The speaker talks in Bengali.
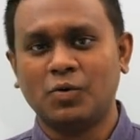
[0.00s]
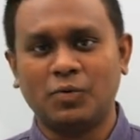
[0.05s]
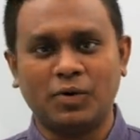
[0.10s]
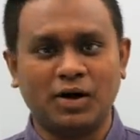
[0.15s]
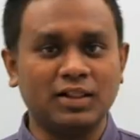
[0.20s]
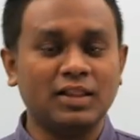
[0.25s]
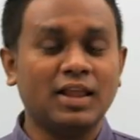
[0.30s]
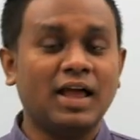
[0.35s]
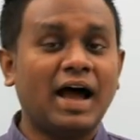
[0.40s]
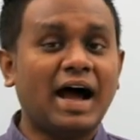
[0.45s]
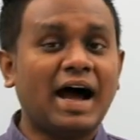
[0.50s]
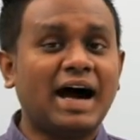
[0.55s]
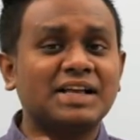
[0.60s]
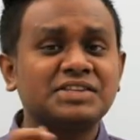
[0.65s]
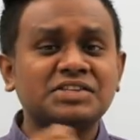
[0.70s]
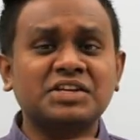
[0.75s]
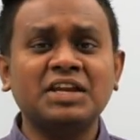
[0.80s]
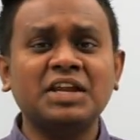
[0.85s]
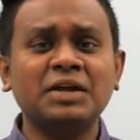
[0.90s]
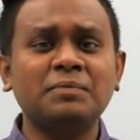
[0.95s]
ওয়েল
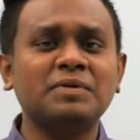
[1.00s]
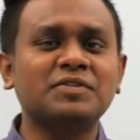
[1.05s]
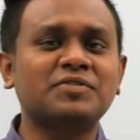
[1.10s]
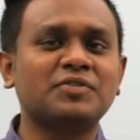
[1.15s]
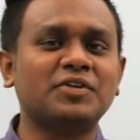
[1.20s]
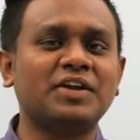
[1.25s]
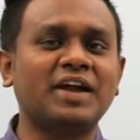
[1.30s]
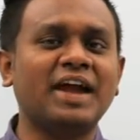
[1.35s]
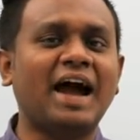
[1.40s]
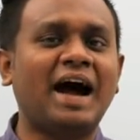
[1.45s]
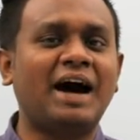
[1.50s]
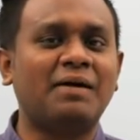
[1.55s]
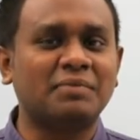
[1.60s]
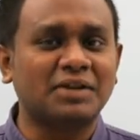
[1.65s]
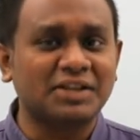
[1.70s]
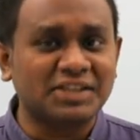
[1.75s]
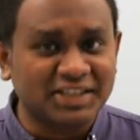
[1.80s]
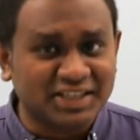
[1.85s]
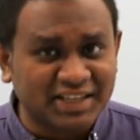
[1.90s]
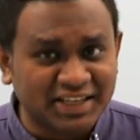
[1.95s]
আজকের এপিসোডে
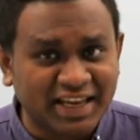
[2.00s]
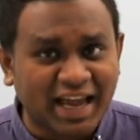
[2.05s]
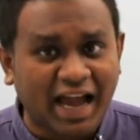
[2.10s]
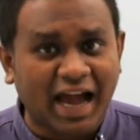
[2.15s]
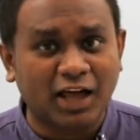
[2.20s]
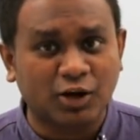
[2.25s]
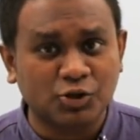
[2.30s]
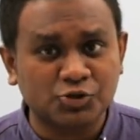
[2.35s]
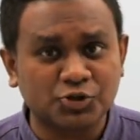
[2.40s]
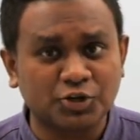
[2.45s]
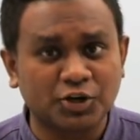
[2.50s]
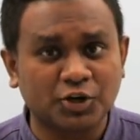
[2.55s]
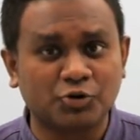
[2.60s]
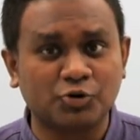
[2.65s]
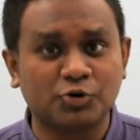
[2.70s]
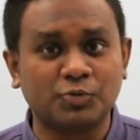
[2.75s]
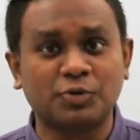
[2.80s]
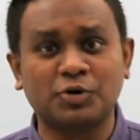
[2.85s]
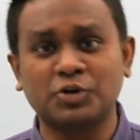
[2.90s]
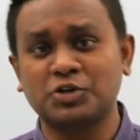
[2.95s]
আমরা যেটা নিয়ে আলোচনা
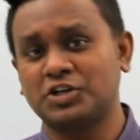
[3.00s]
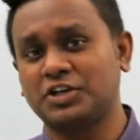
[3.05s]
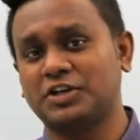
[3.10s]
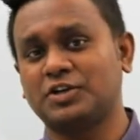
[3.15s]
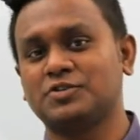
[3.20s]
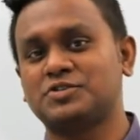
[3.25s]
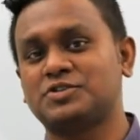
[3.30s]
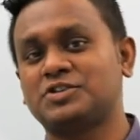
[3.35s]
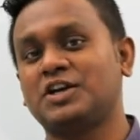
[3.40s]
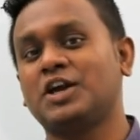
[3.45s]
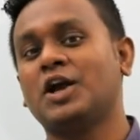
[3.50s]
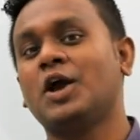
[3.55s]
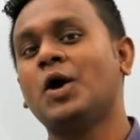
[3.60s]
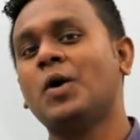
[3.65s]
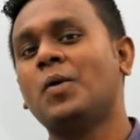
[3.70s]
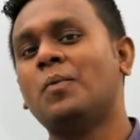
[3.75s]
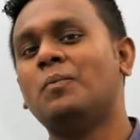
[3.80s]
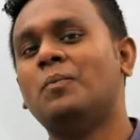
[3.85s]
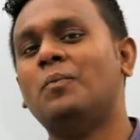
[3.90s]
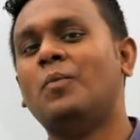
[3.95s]
করব সেটা হচ্ছে
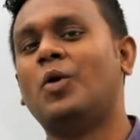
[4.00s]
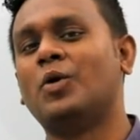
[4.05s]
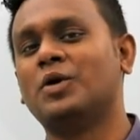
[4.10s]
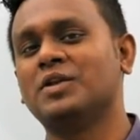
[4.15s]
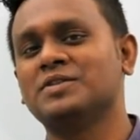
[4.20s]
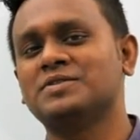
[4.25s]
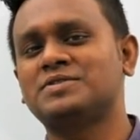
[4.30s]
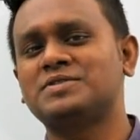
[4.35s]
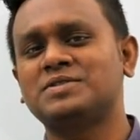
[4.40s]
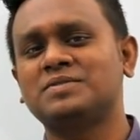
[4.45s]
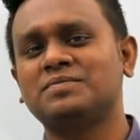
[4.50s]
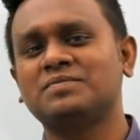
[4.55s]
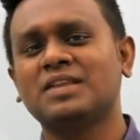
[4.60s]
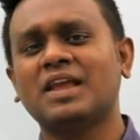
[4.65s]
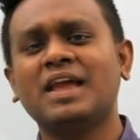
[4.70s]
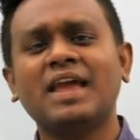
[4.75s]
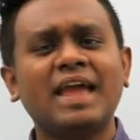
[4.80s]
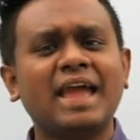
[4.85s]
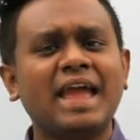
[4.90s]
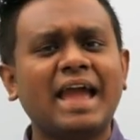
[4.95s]
মডেলস
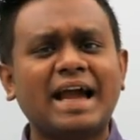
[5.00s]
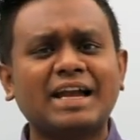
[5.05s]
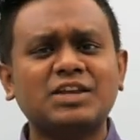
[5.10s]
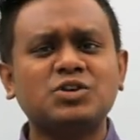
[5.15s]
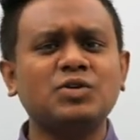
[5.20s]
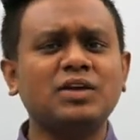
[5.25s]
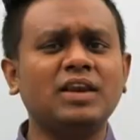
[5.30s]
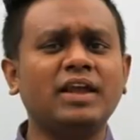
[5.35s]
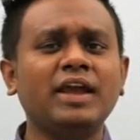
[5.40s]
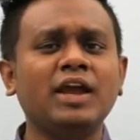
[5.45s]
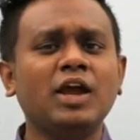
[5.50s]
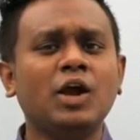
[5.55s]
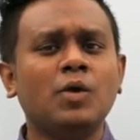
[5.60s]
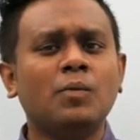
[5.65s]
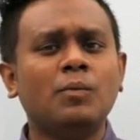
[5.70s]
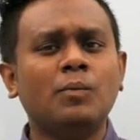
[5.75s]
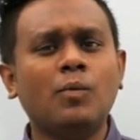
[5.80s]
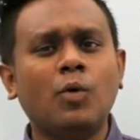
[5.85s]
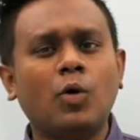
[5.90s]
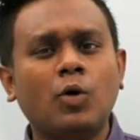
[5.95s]
অ্যাকচুয়ালি
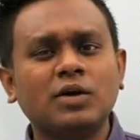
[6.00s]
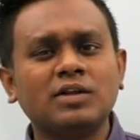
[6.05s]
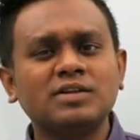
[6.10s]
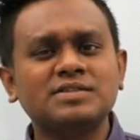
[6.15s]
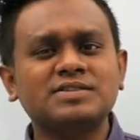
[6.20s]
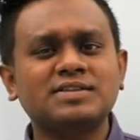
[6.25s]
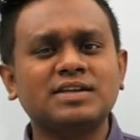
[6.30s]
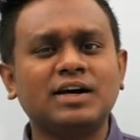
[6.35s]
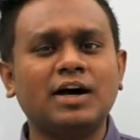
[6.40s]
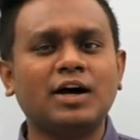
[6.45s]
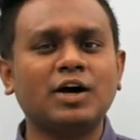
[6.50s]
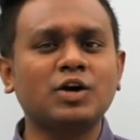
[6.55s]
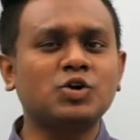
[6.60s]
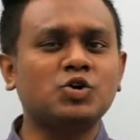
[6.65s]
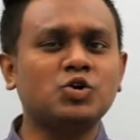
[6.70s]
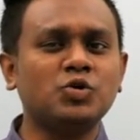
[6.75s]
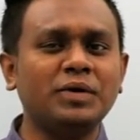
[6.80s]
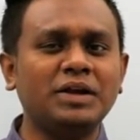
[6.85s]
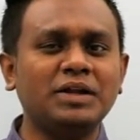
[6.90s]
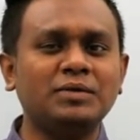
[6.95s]
মডেলসটা
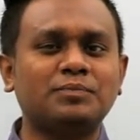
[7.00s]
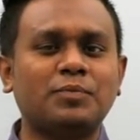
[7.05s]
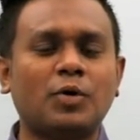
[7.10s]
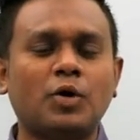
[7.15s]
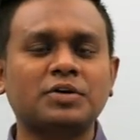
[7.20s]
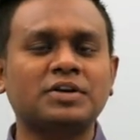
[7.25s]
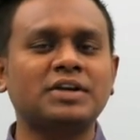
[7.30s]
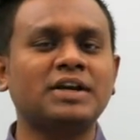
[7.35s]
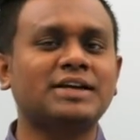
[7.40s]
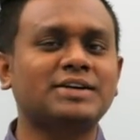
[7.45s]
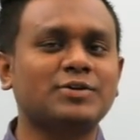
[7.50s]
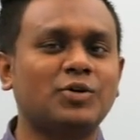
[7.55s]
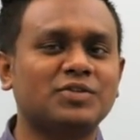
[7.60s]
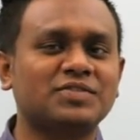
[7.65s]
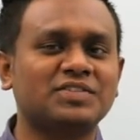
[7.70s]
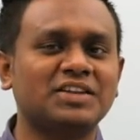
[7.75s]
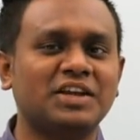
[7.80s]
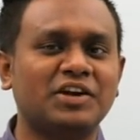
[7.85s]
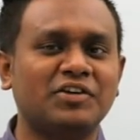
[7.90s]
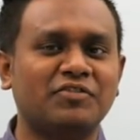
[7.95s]
খুবই ইম্পর্ট্যান্ট একটা
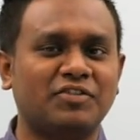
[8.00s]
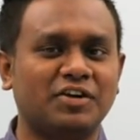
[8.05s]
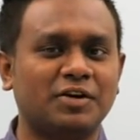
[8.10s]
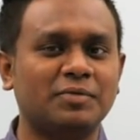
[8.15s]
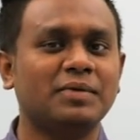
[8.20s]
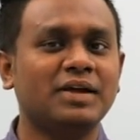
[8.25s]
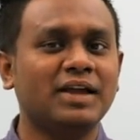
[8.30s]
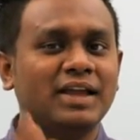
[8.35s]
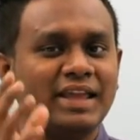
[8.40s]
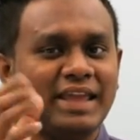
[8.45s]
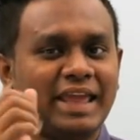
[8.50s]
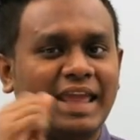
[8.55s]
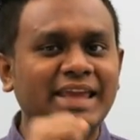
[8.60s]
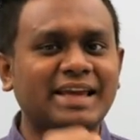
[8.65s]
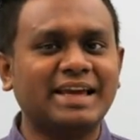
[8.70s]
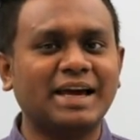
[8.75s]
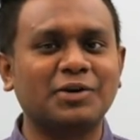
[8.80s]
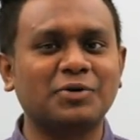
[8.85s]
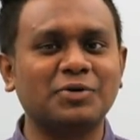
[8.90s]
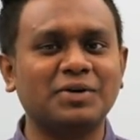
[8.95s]
অক্সিলারি ভার্ব
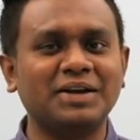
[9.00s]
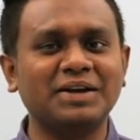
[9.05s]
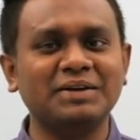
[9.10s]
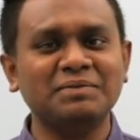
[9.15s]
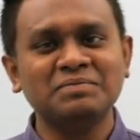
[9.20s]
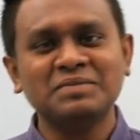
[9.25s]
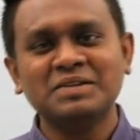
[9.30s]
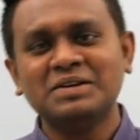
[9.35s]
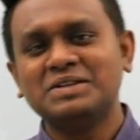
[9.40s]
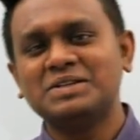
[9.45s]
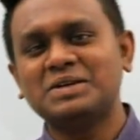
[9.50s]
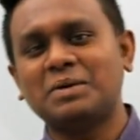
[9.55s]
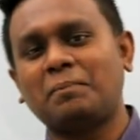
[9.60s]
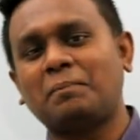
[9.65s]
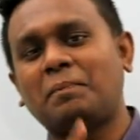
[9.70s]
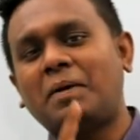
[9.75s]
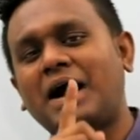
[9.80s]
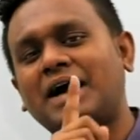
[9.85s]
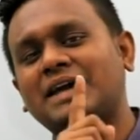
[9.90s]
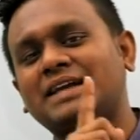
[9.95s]
এই কারণে যে
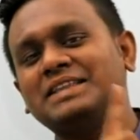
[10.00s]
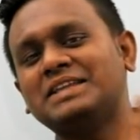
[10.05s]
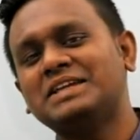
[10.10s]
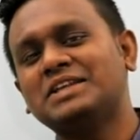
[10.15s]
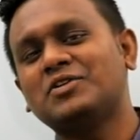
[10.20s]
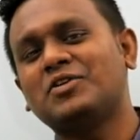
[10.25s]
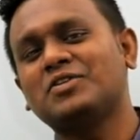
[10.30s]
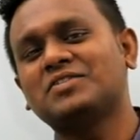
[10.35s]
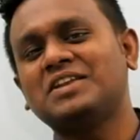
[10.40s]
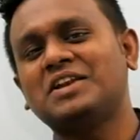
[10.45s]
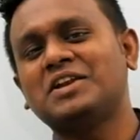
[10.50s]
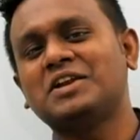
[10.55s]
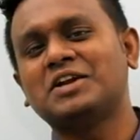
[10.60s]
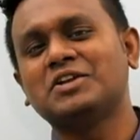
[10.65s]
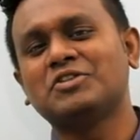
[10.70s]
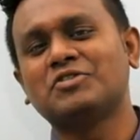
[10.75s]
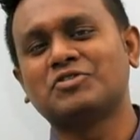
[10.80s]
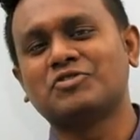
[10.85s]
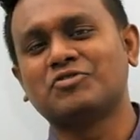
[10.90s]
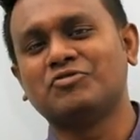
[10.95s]
বাকি তিনটা অক্সিলারি
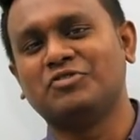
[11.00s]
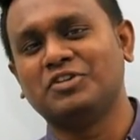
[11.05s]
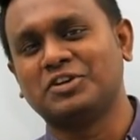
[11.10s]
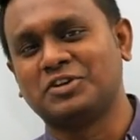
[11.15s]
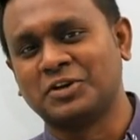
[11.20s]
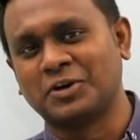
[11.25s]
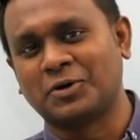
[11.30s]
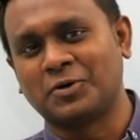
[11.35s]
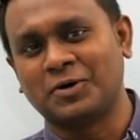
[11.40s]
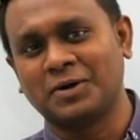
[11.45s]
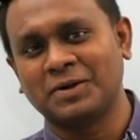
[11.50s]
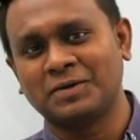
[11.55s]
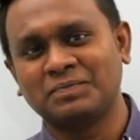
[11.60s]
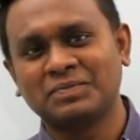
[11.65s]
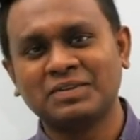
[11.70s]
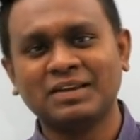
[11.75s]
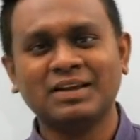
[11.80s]
কিন্তু একটু ভিতরে করে